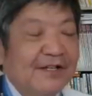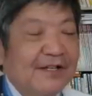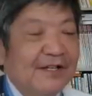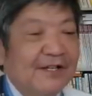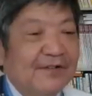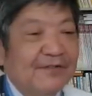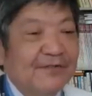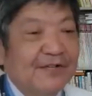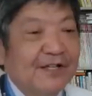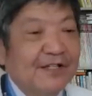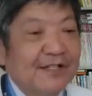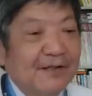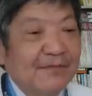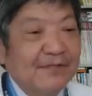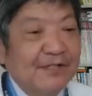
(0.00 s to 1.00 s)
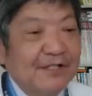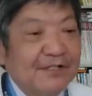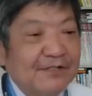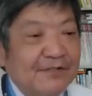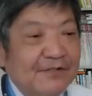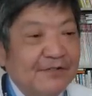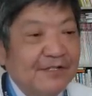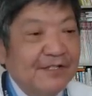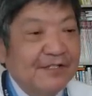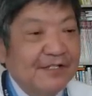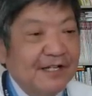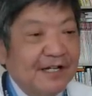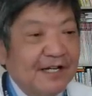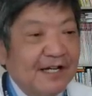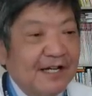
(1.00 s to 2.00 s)
えこの現代ビジネスのです
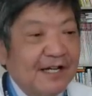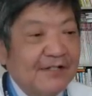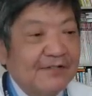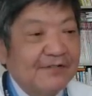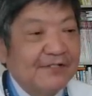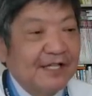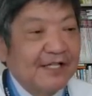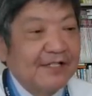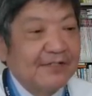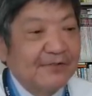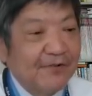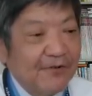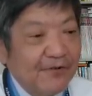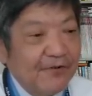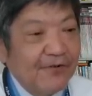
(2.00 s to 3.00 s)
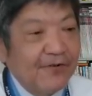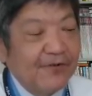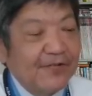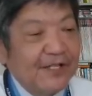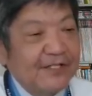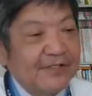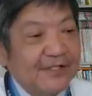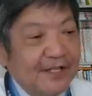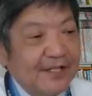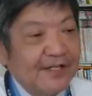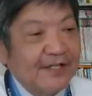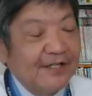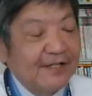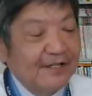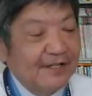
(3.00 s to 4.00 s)
ねあのサイトをですね、